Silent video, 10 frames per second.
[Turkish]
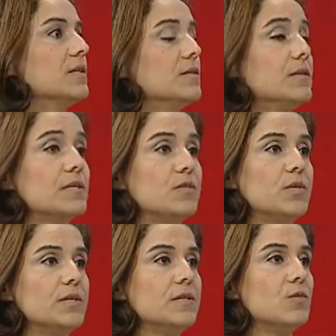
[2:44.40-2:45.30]
Dikili
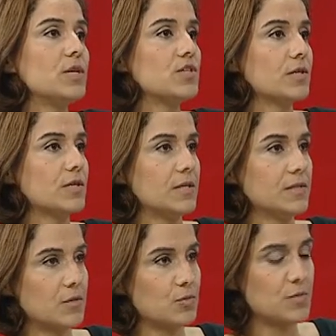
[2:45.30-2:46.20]
Belediye Başkanı
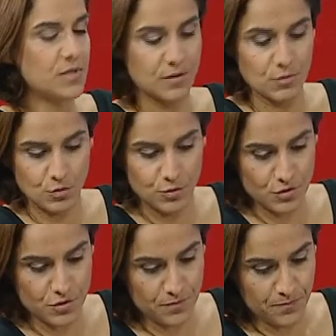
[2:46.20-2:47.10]
artık hepimiz
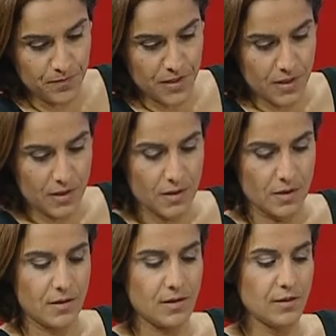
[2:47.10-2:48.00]
tanıyoruz.
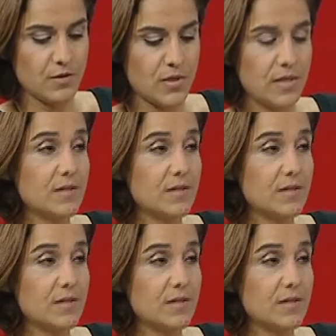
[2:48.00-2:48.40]
Dikili Belediye...